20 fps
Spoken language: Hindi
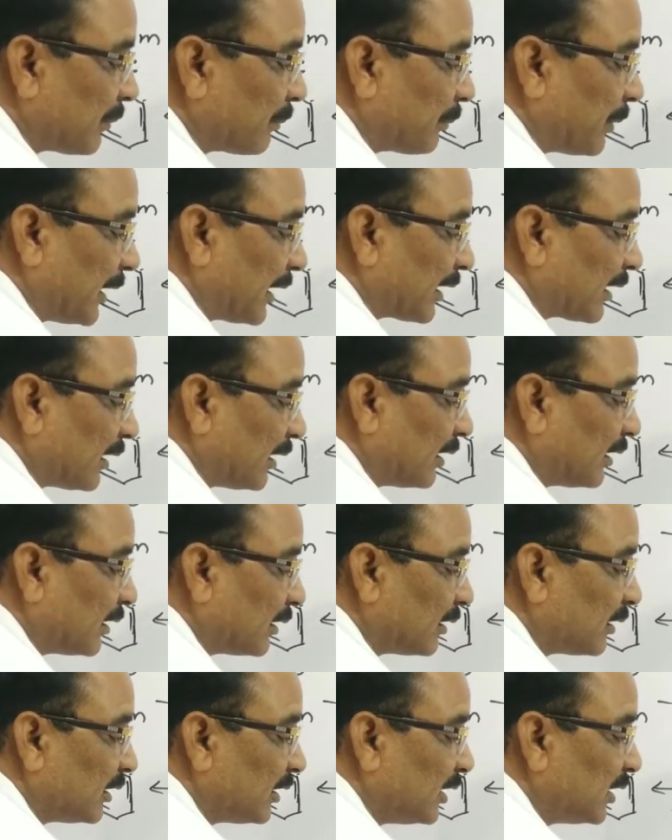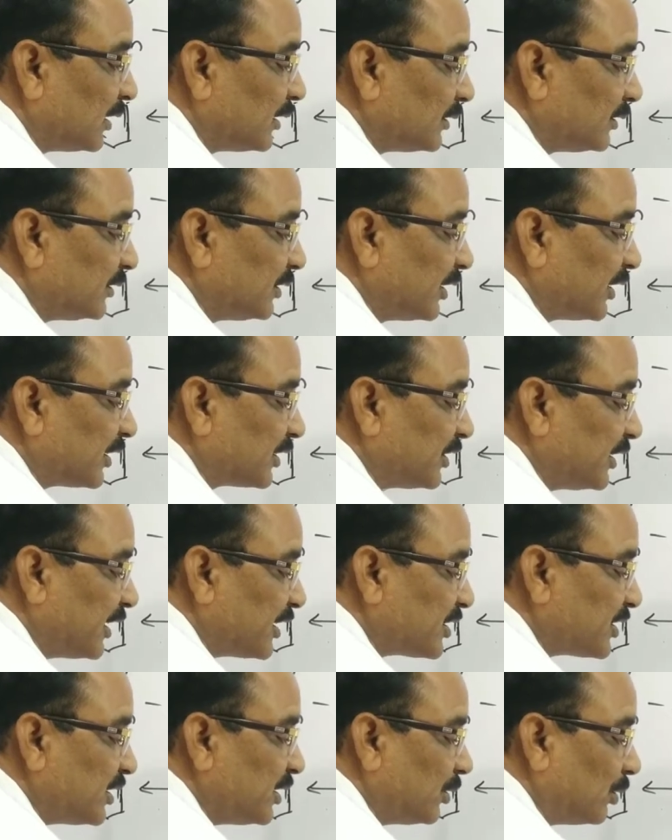पैरा
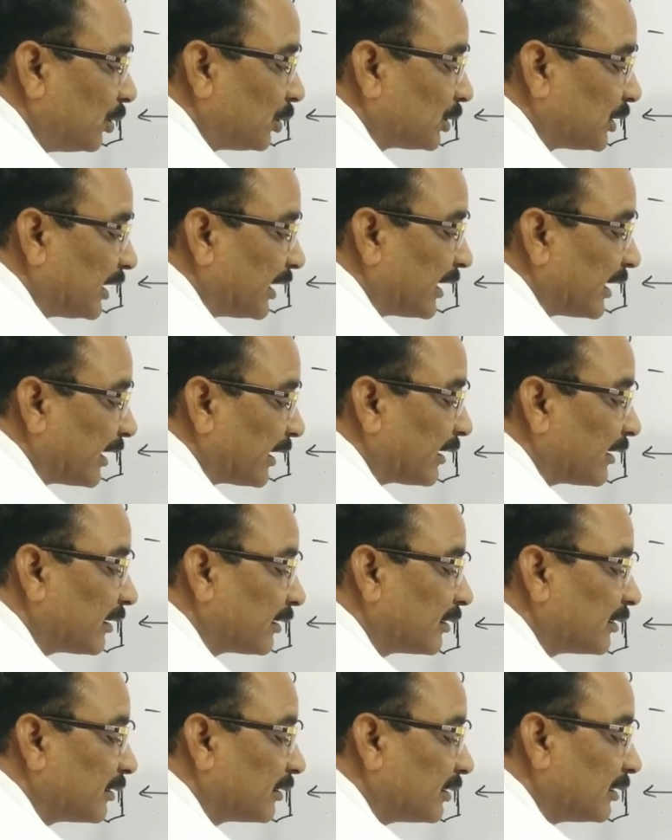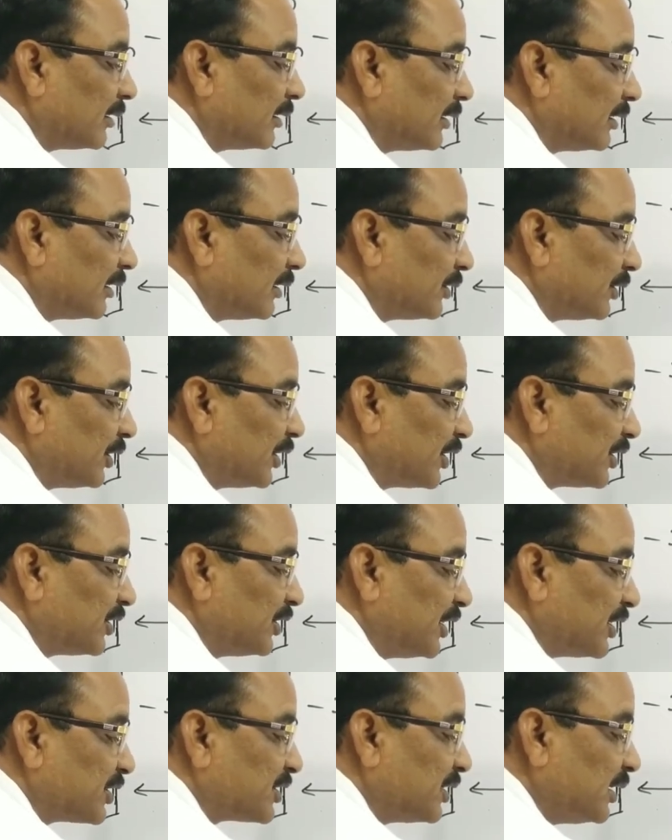निर्देशी होते हैं
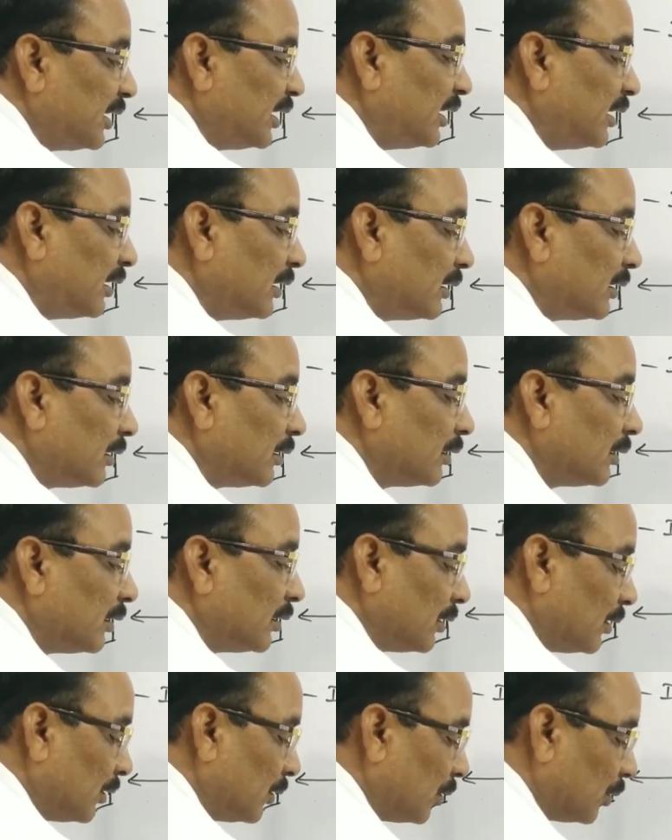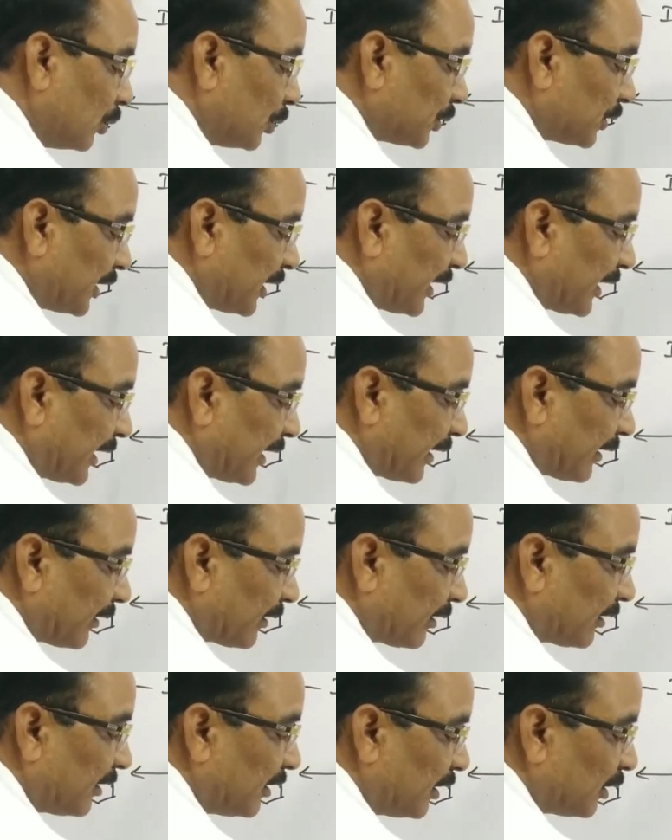निर्देशी होते हैं
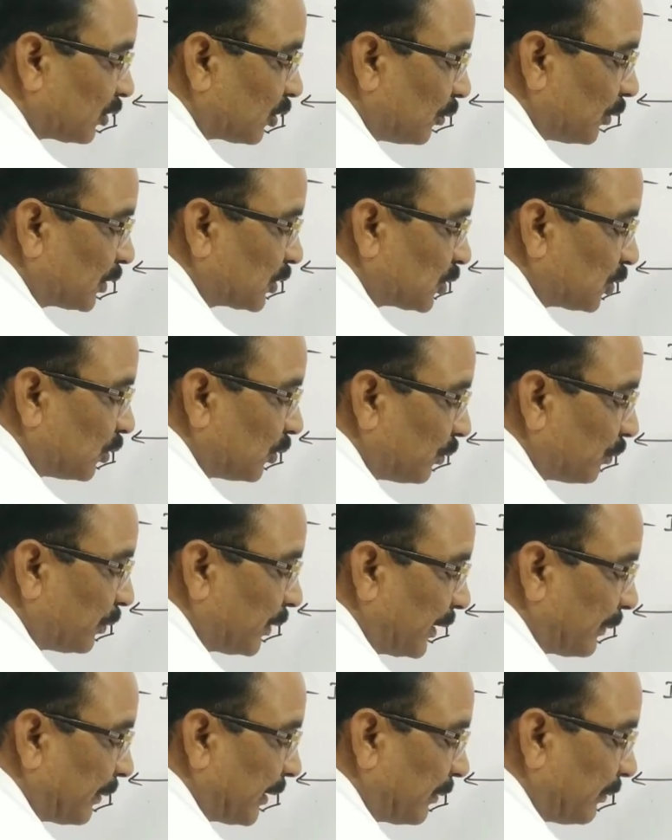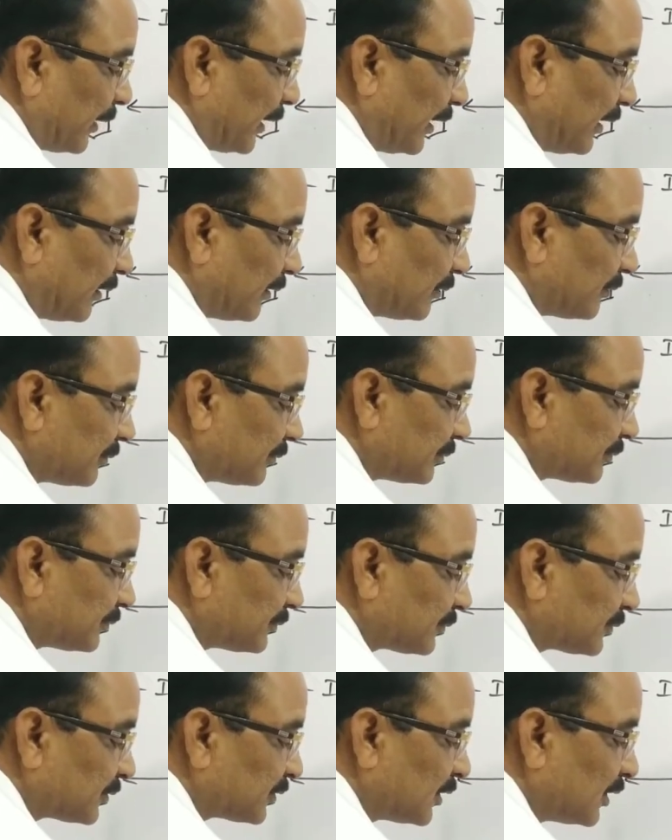तो बच्चों पेपर में
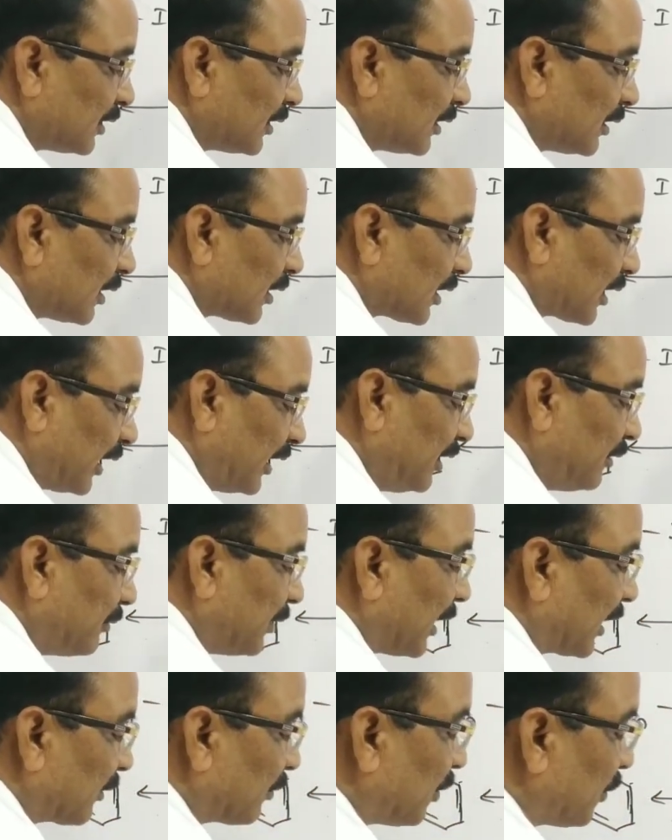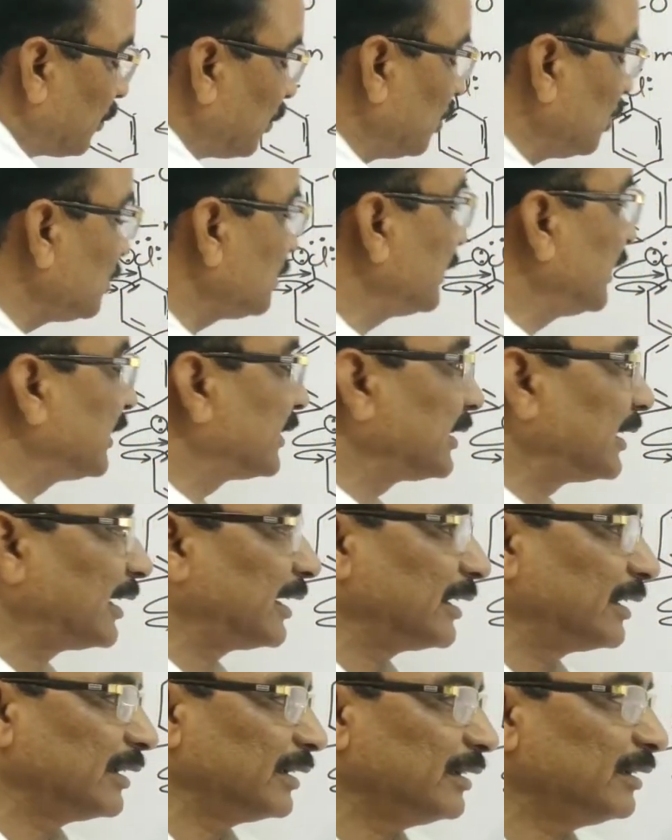कई बार वो पूछ देता
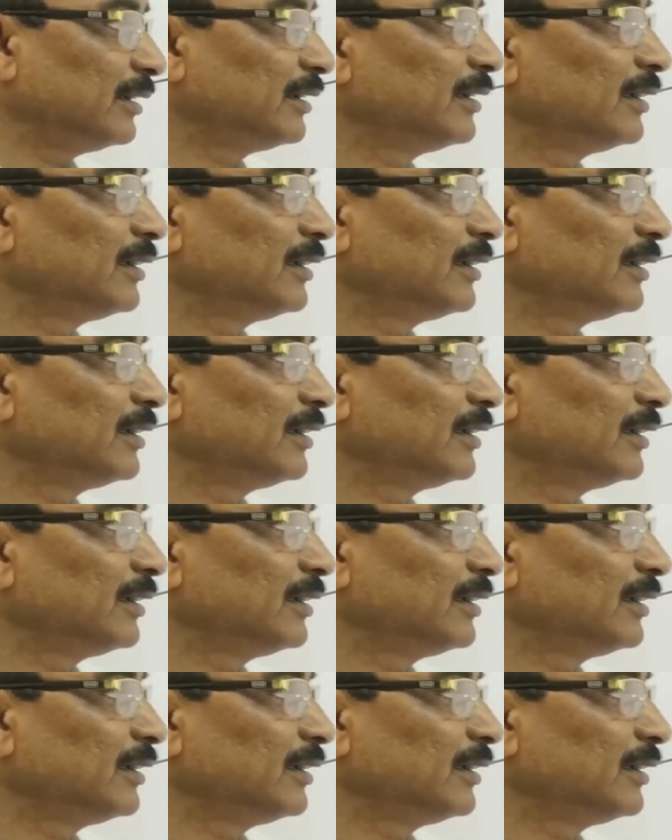है